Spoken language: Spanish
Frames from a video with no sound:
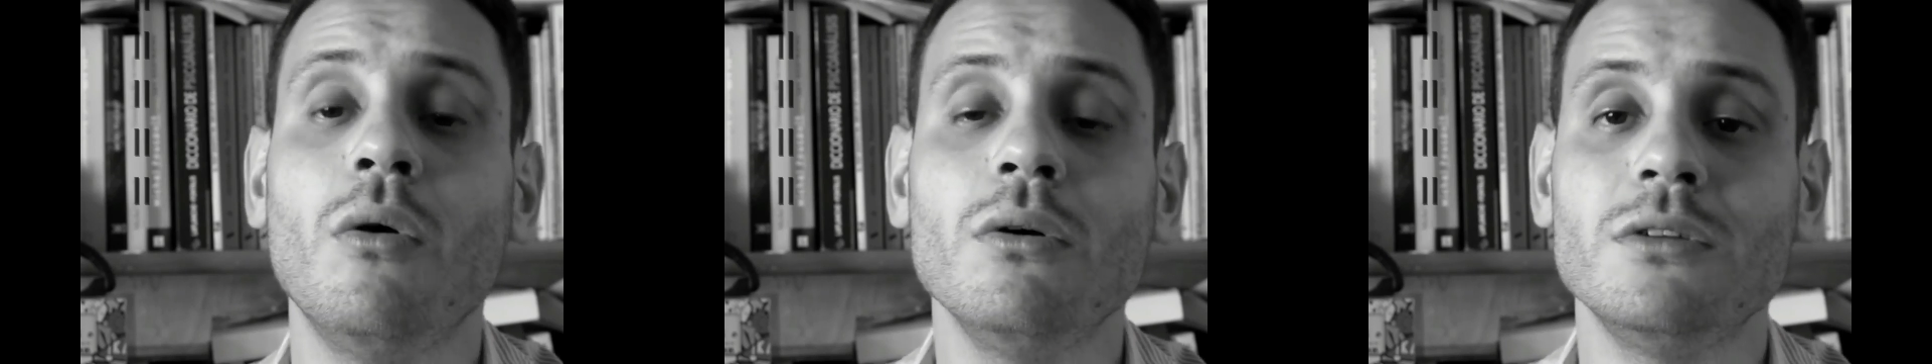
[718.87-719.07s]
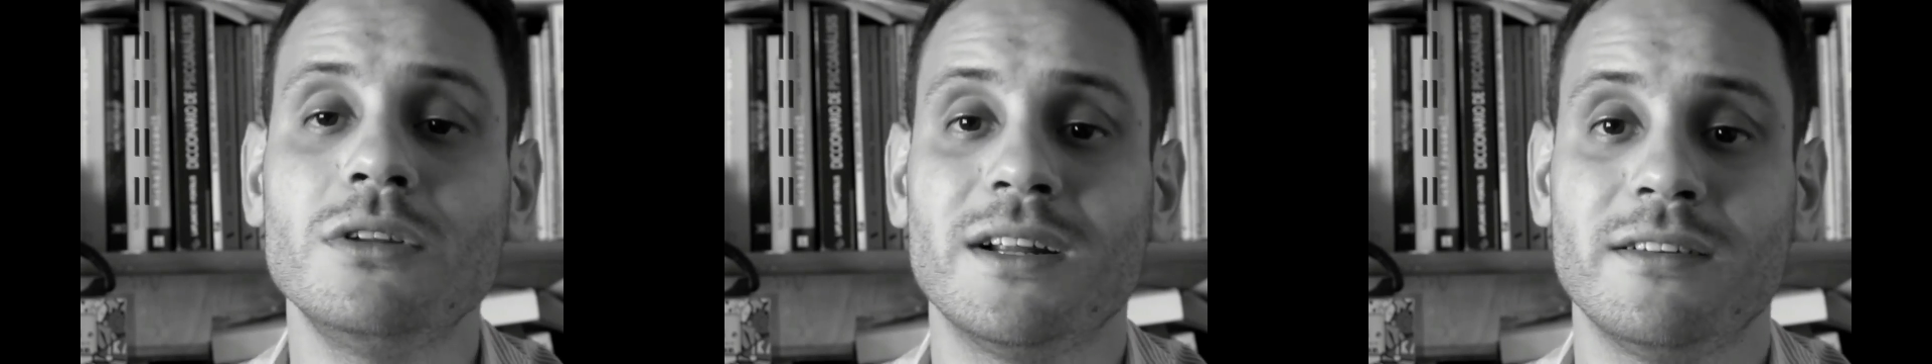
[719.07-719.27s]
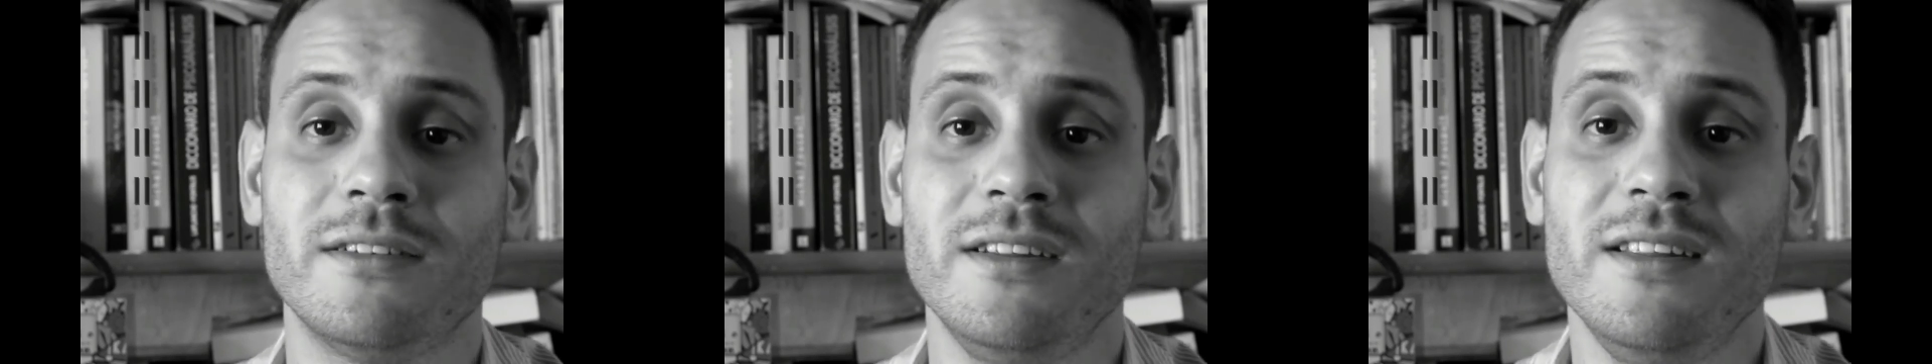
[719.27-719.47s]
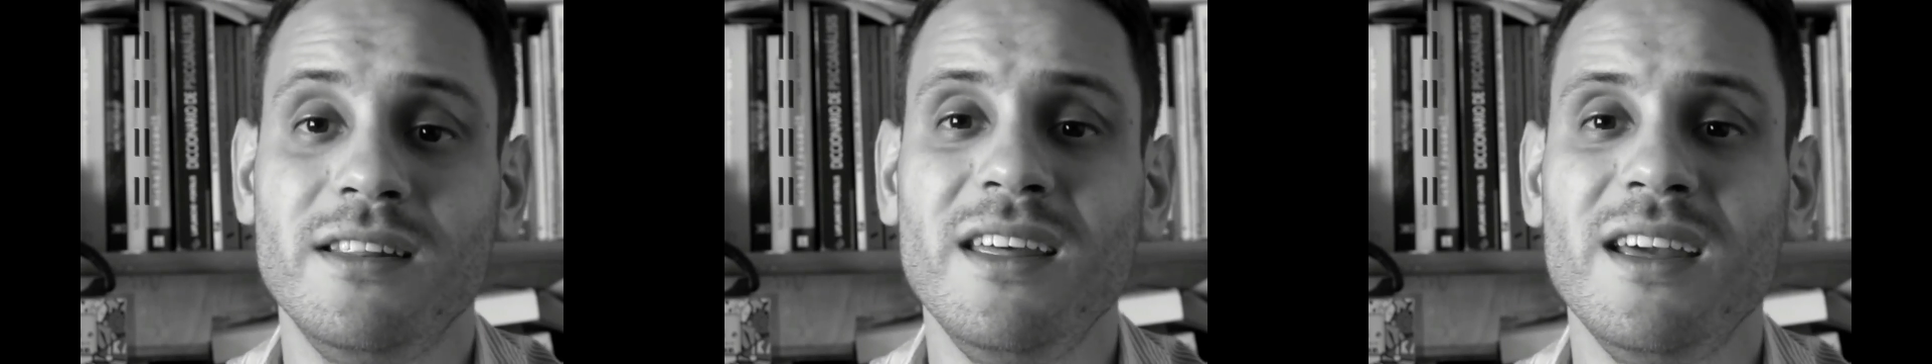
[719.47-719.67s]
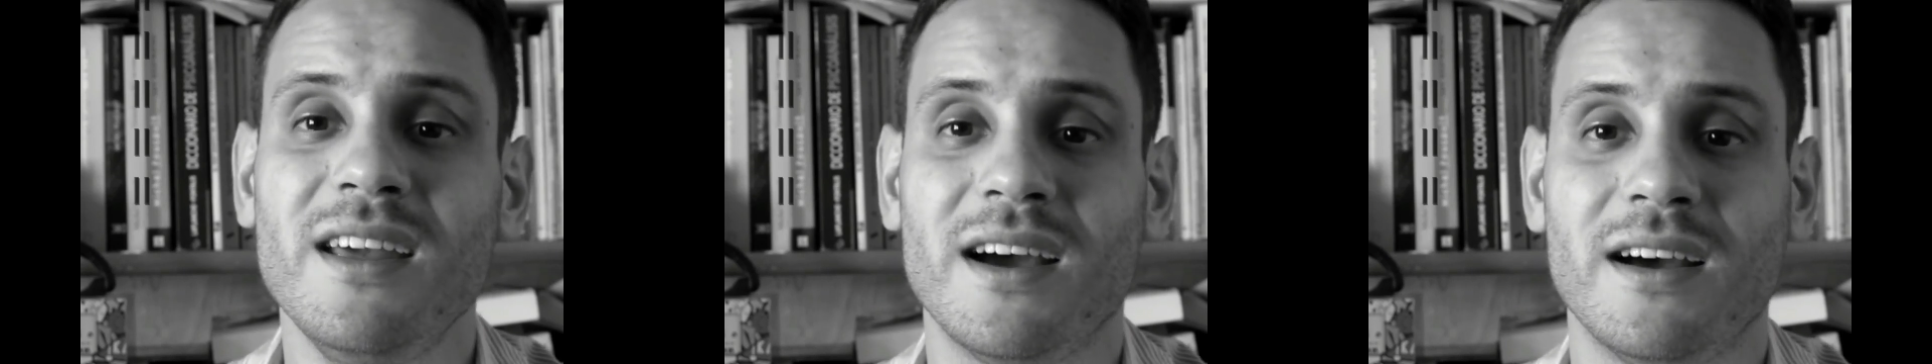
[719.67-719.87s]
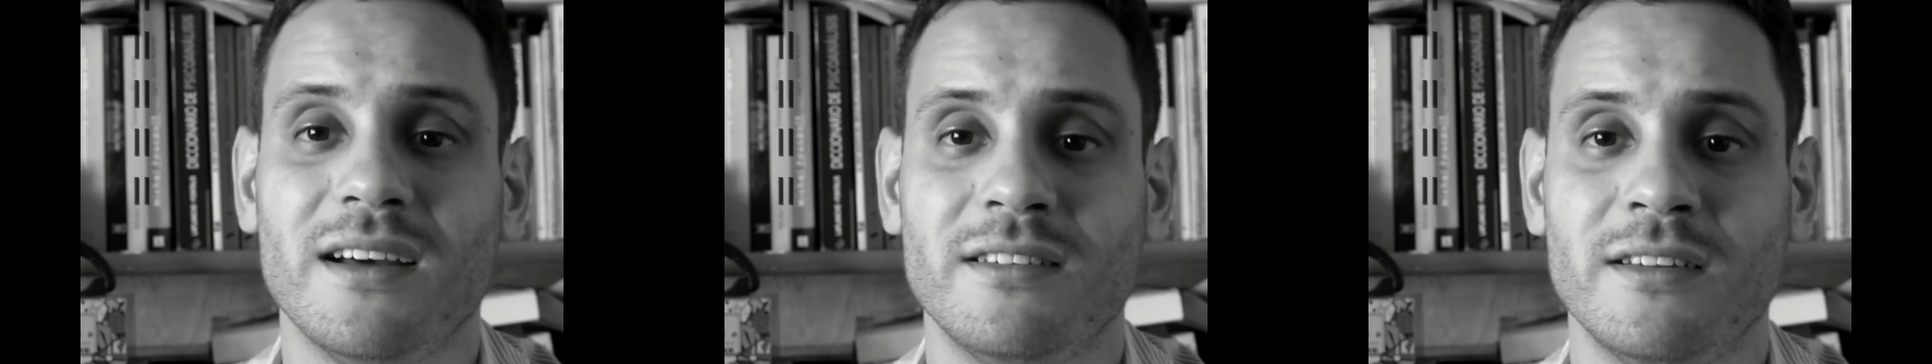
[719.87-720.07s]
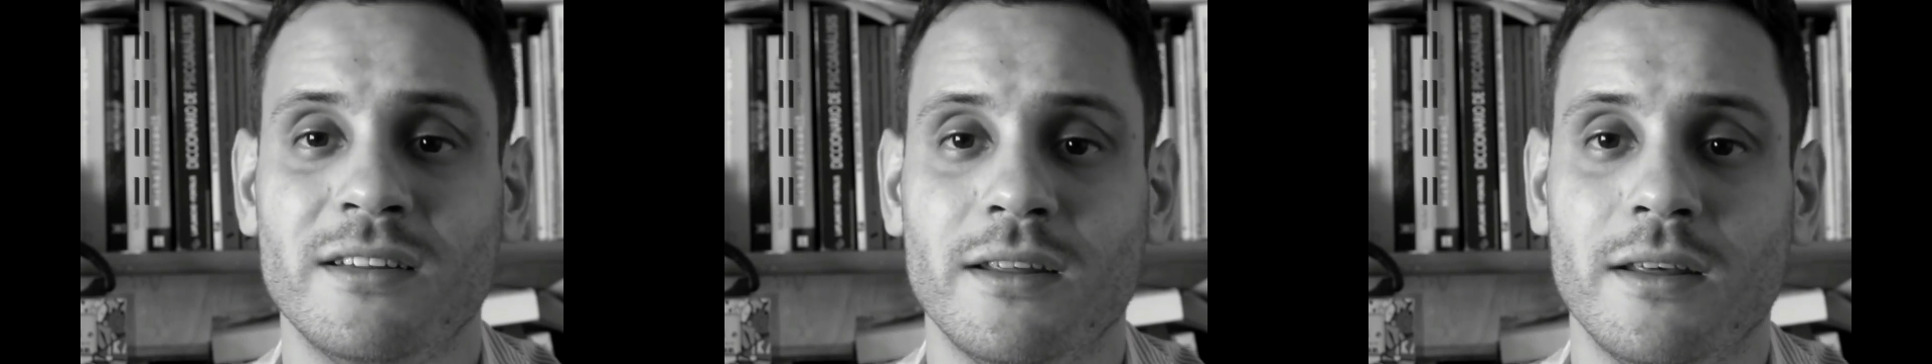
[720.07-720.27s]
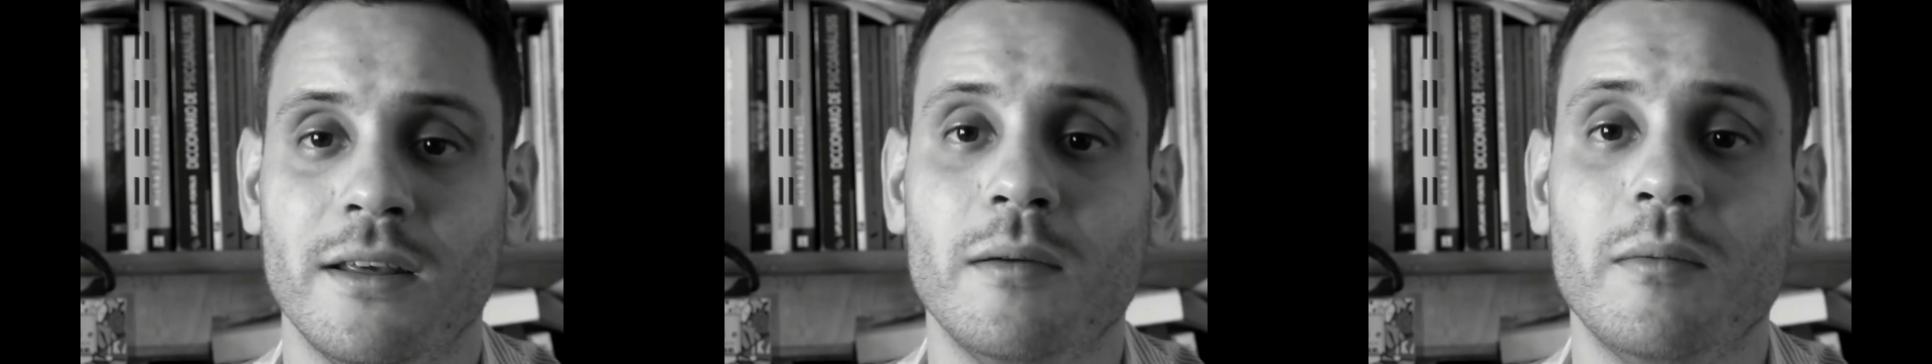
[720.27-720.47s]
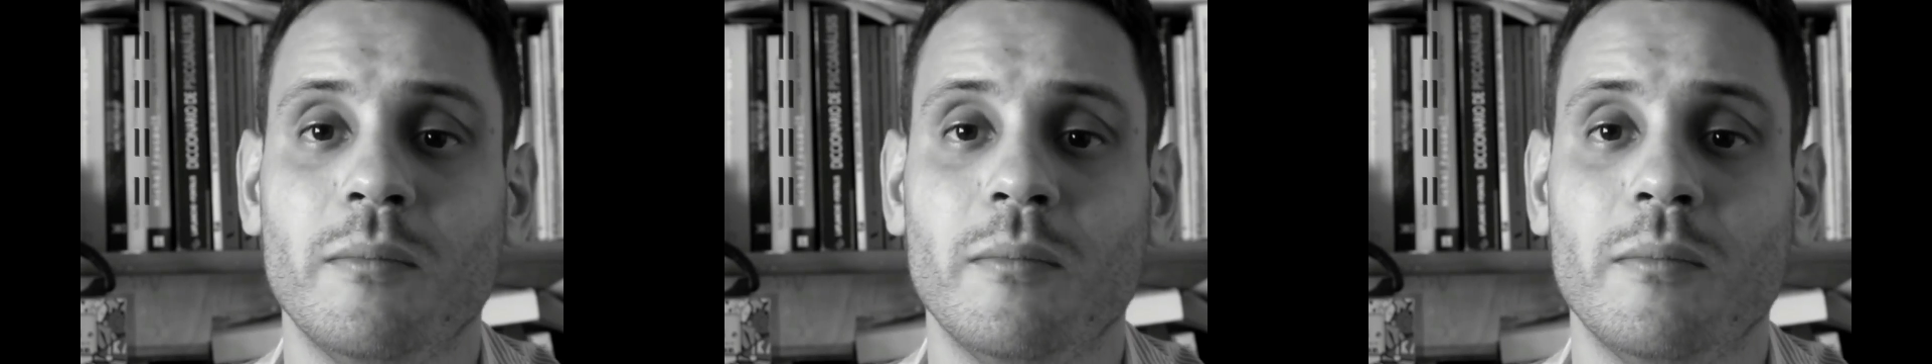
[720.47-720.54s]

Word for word: otras ideas